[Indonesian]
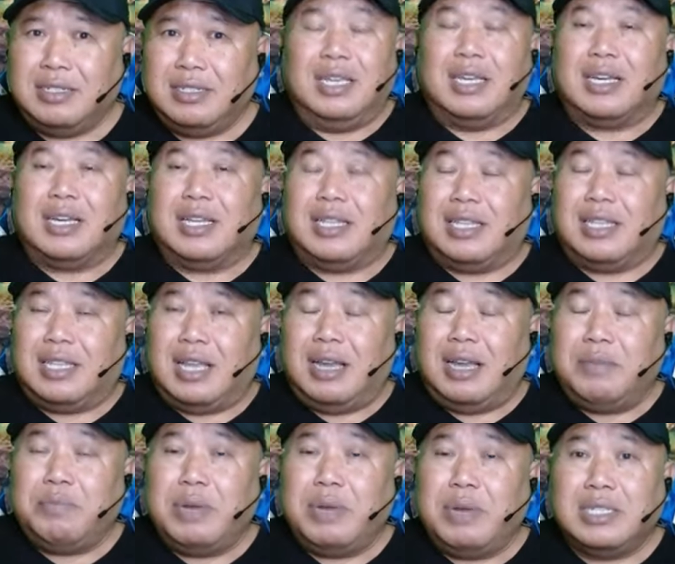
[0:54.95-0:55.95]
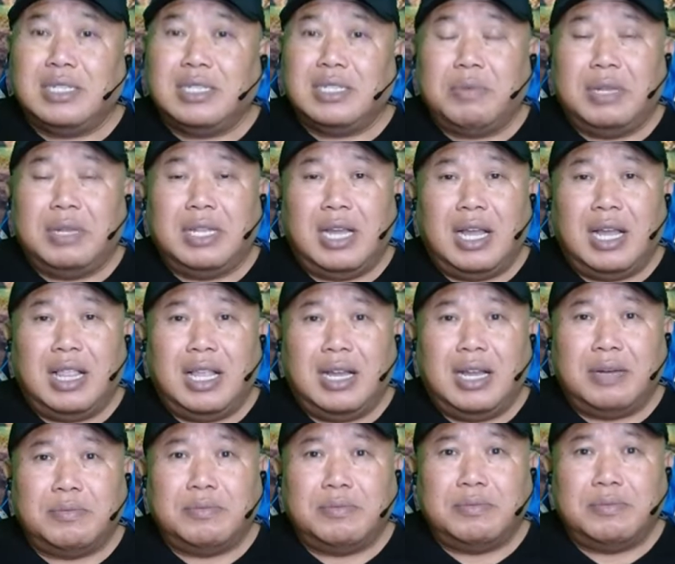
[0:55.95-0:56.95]
kenapa sahabat
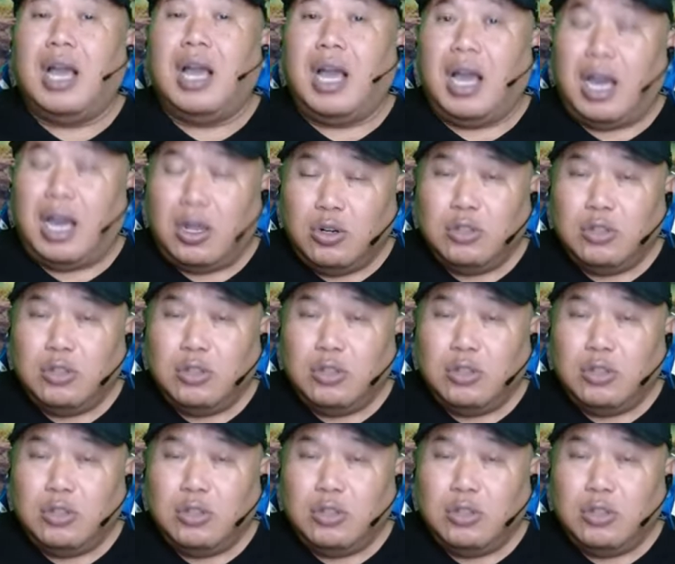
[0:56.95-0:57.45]
alam harus